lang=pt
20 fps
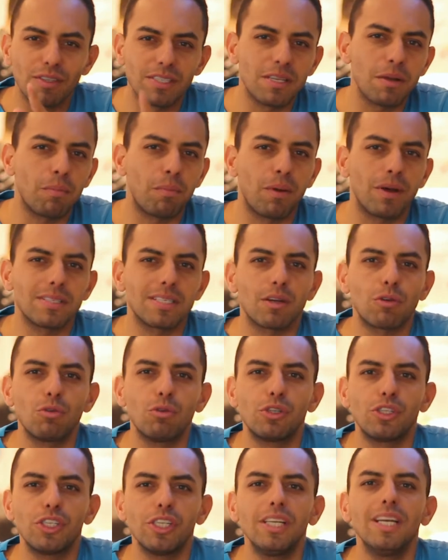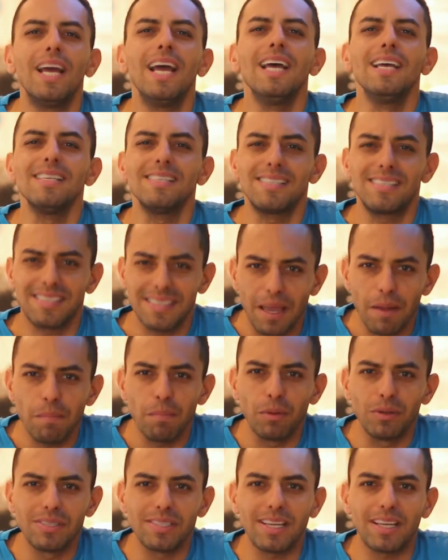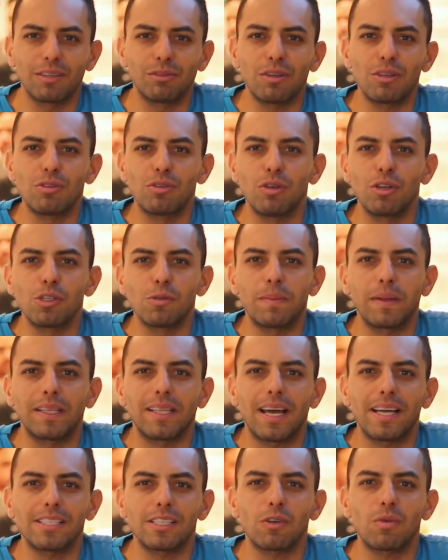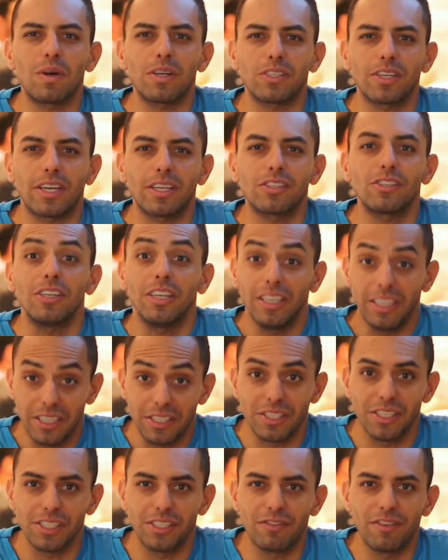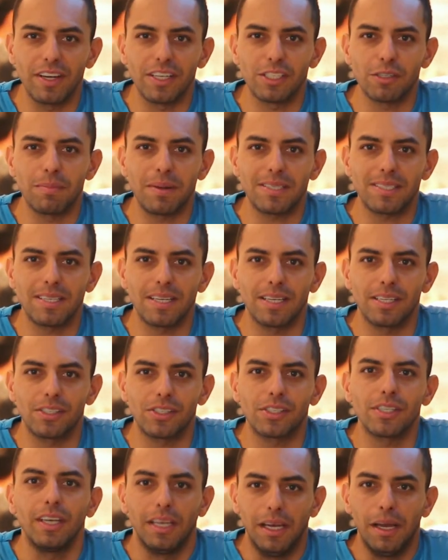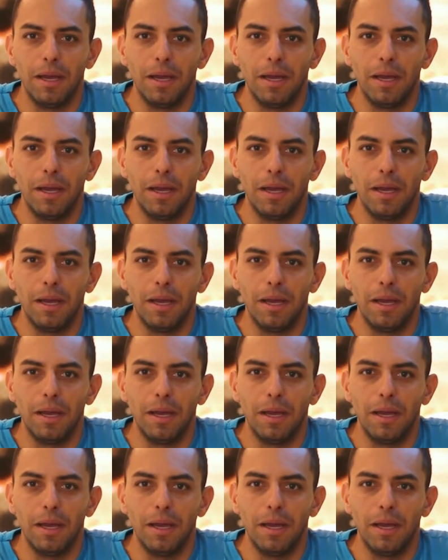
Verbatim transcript: você possa curtir 100% a sua hospedagem com a gente e se divertir bastante.